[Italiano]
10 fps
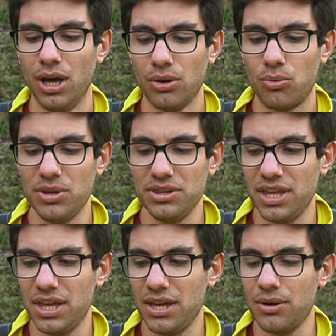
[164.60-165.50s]

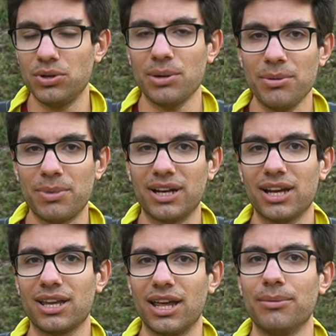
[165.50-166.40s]
quindi una
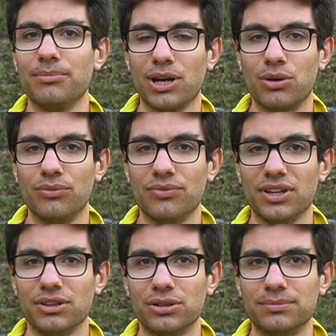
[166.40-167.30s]
membrana che mi ha
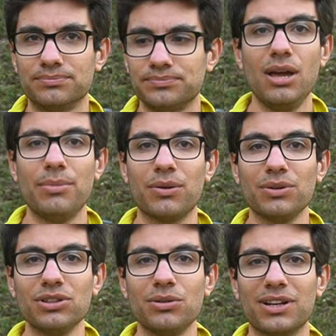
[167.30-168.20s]
convinto per
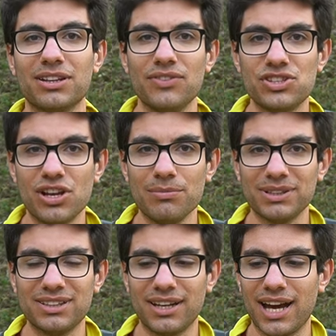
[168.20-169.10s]
quanto riguarda invece il
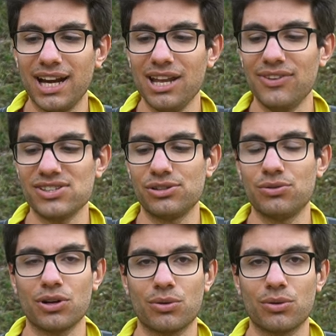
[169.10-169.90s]
materiale vi assicuro che